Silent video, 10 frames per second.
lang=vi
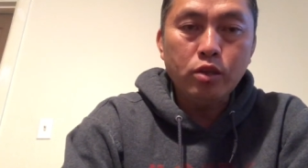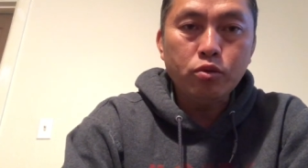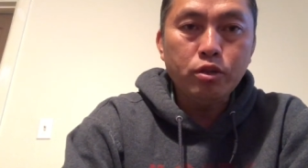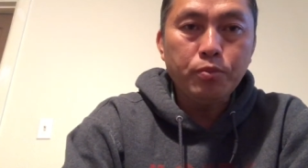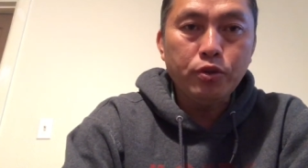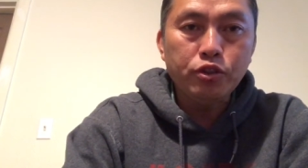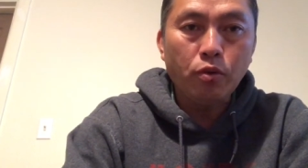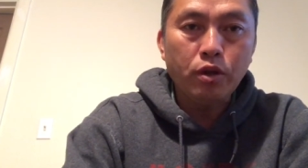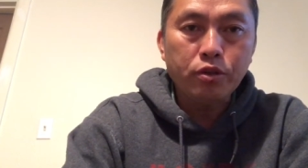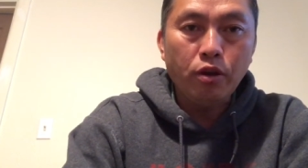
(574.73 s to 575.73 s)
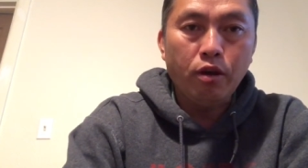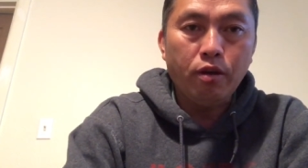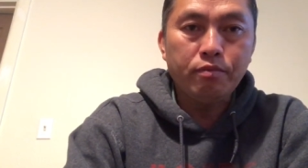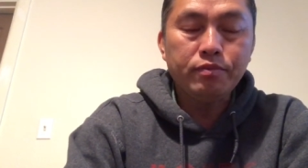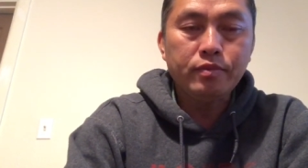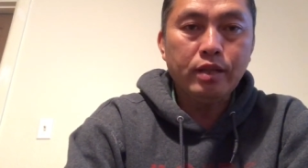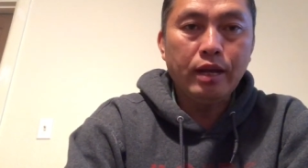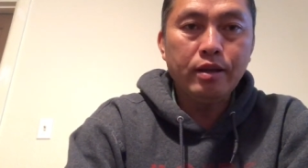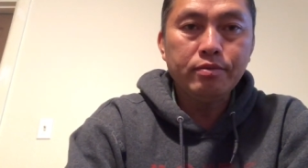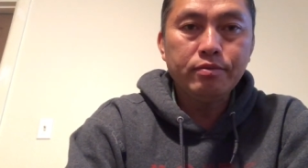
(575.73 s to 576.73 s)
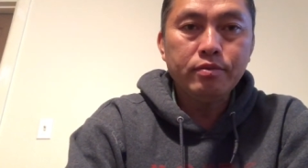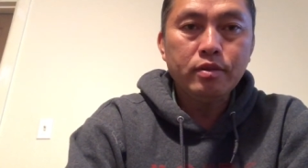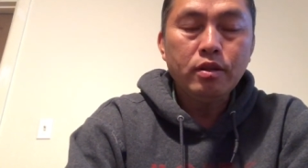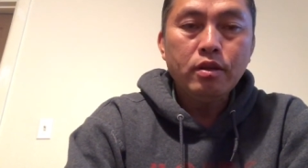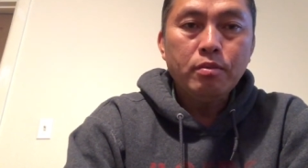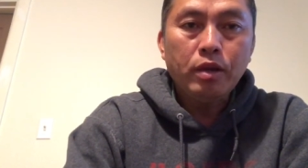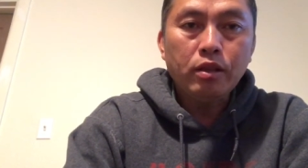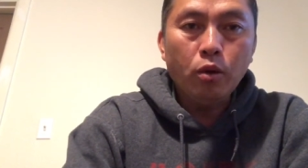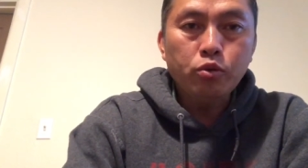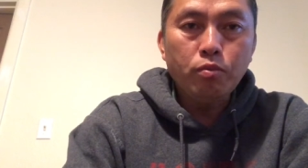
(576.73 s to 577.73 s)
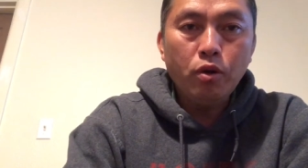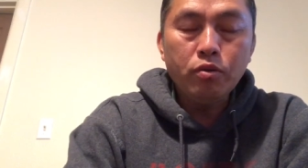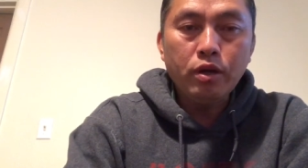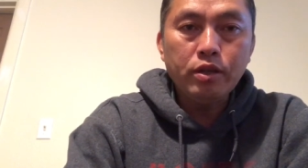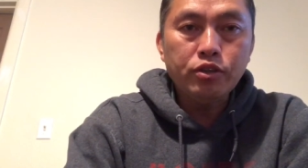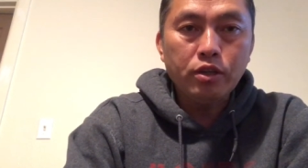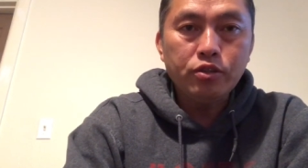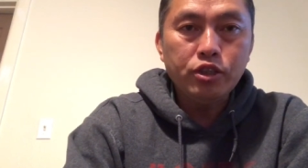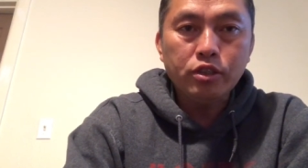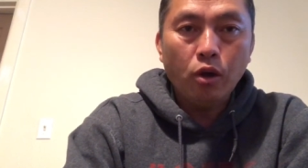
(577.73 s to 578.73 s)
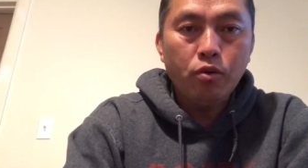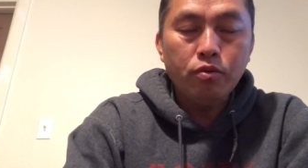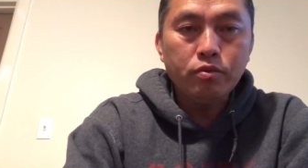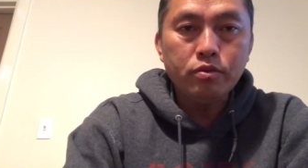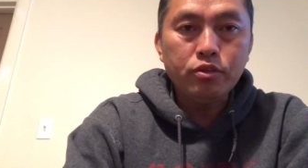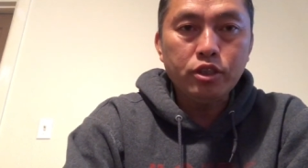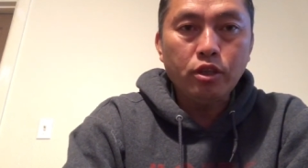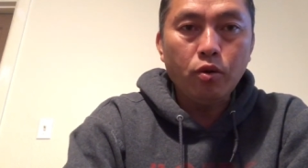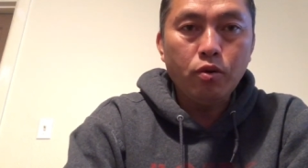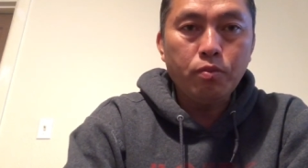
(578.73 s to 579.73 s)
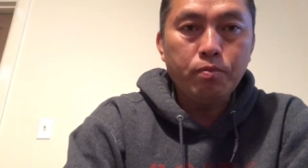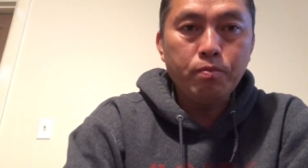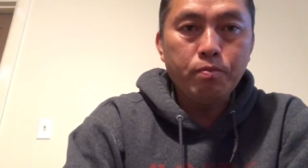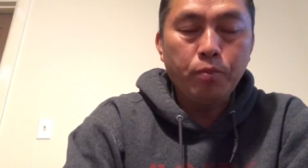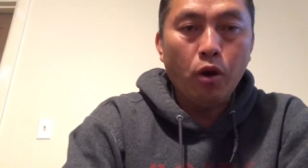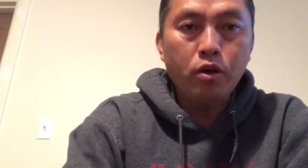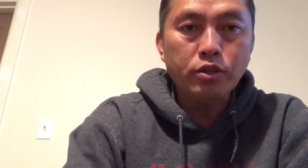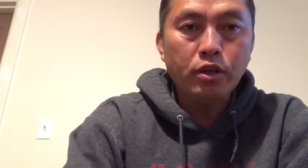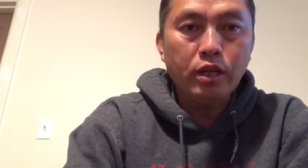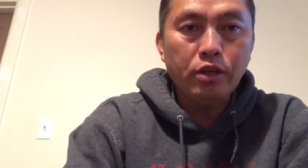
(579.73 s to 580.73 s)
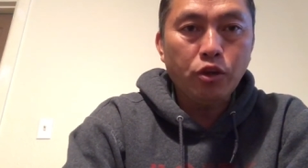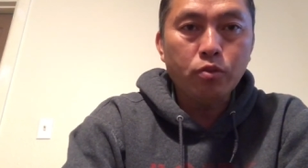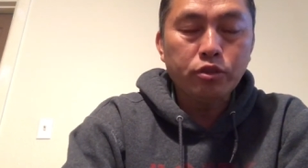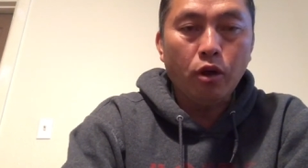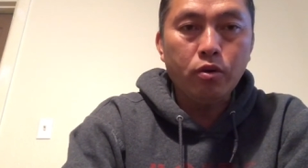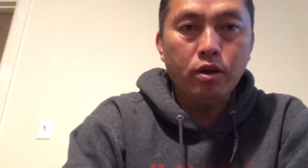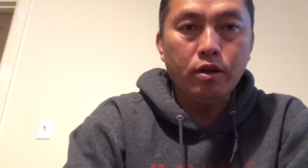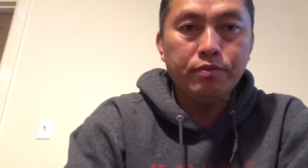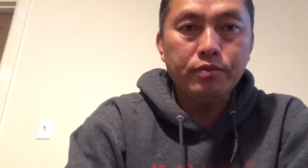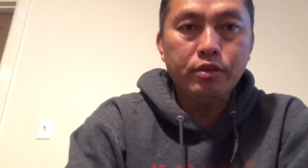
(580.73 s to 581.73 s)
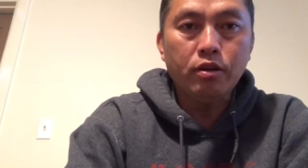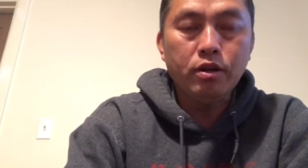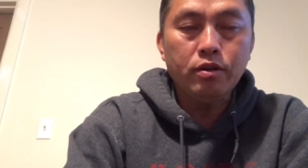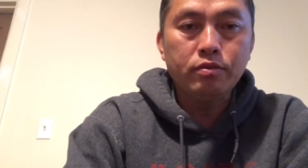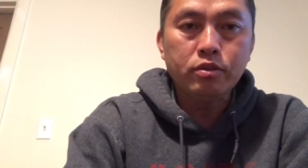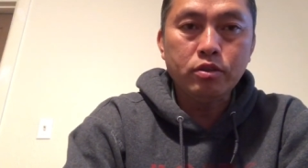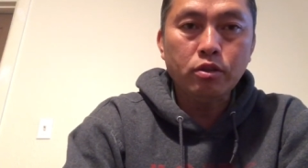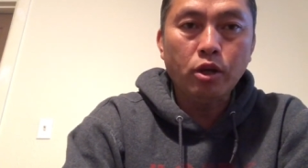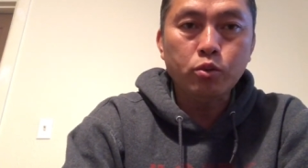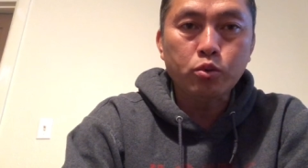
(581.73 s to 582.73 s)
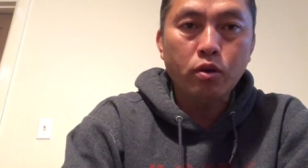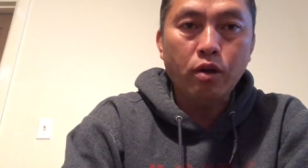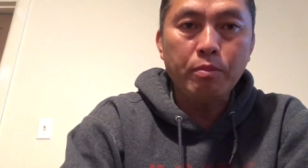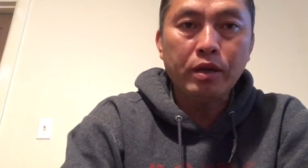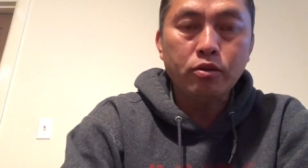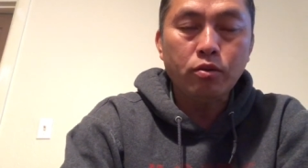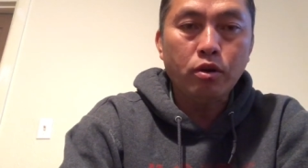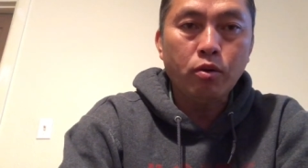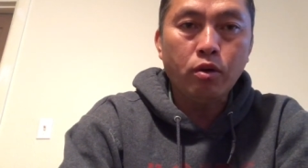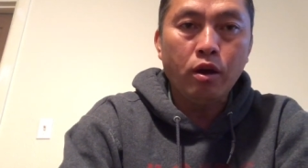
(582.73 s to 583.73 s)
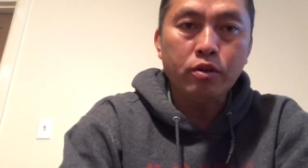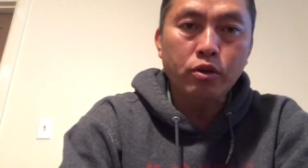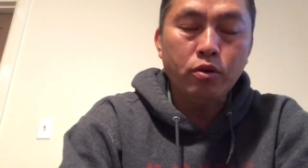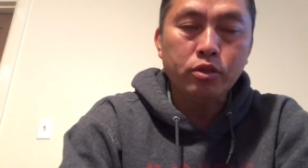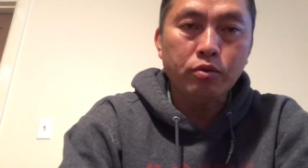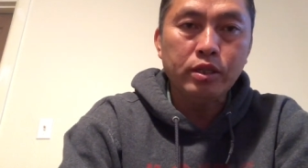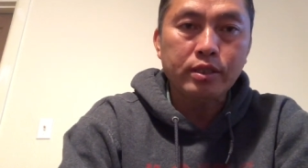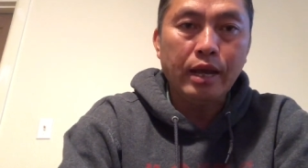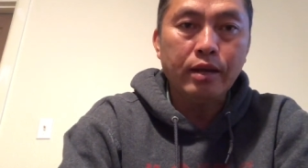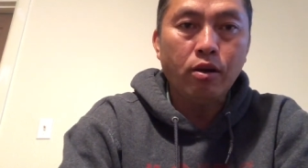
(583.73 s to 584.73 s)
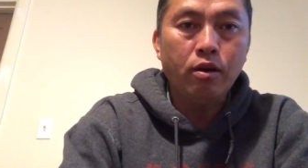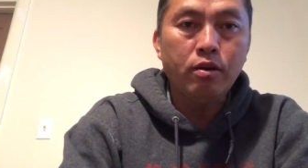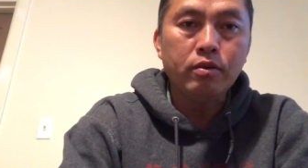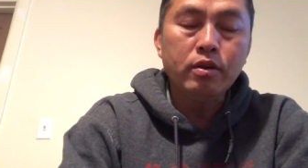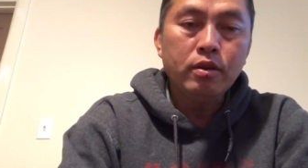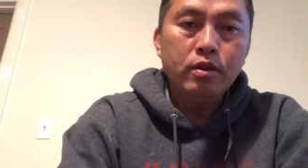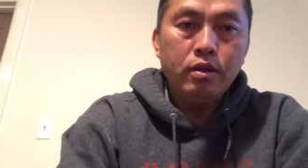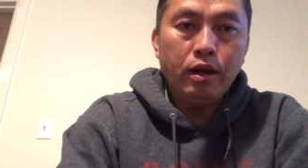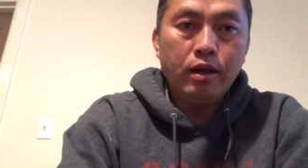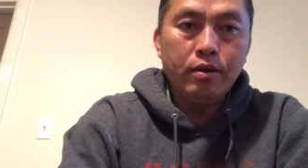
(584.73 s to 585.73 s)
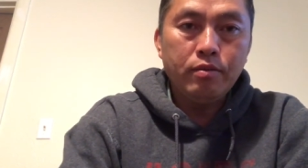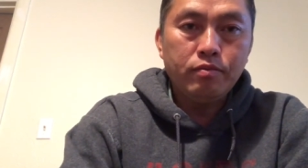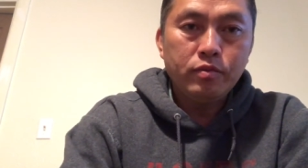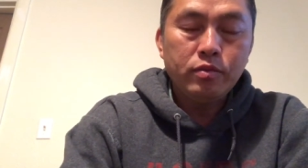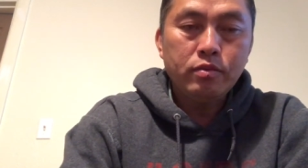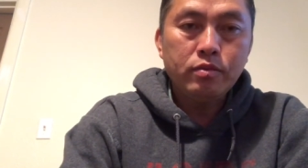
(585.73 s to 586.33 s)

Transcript: thế ít được chứ bự rong là cho nè anh tàu tụi mong là như chẳng chỉ tàu chỉ tàu bỏ có cho cái rong tàu đó giờ đó năm tàu tụi tôi comment cho họ nó cho thông này sky khó à